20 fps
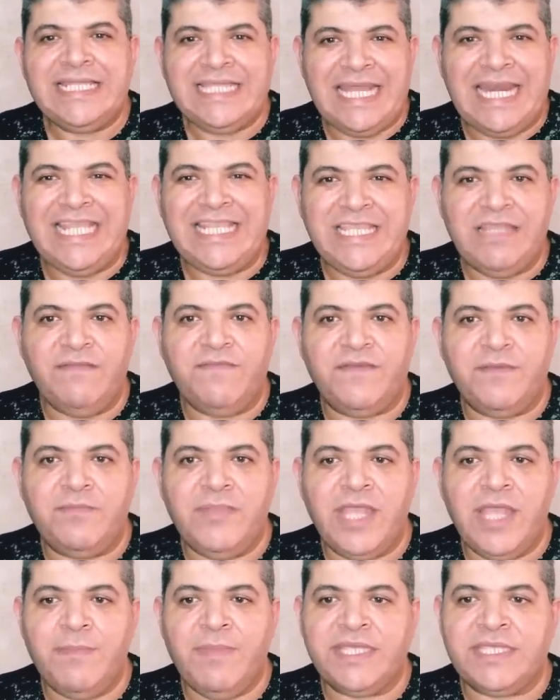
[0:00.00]
30%
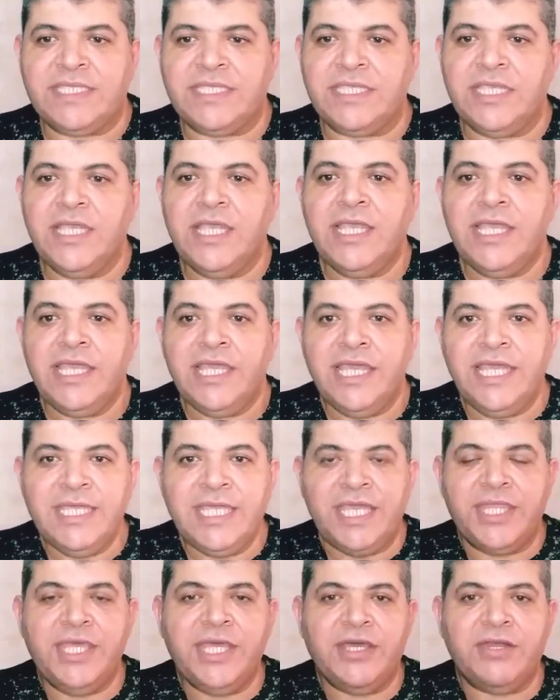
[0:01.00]
بس
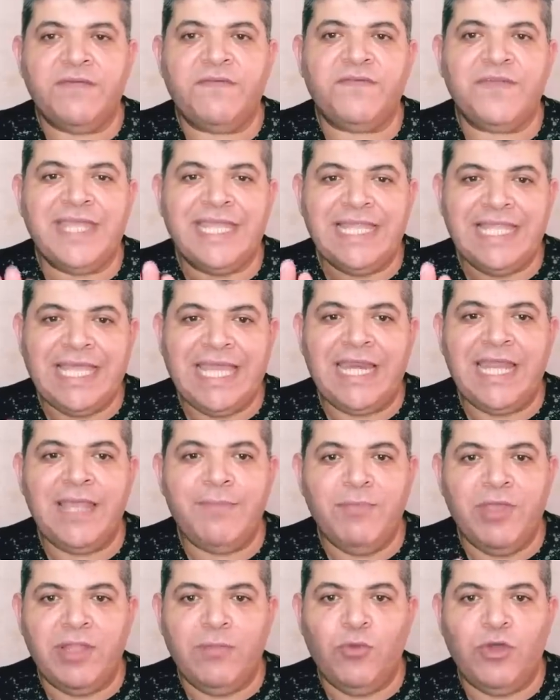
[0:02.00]
احنا هنعرف
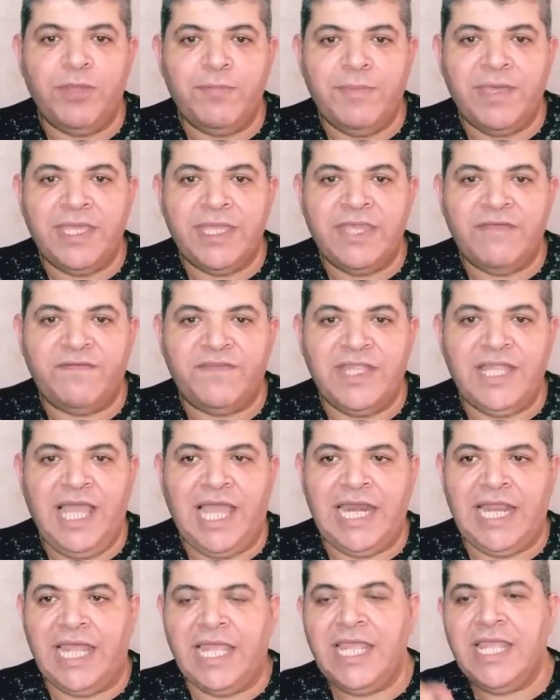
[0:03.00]
الكلام المهم هنا في
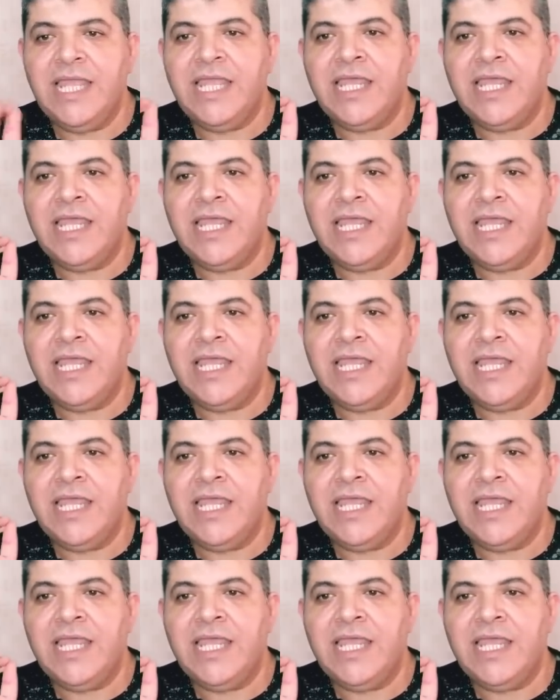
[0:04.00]
الحلقه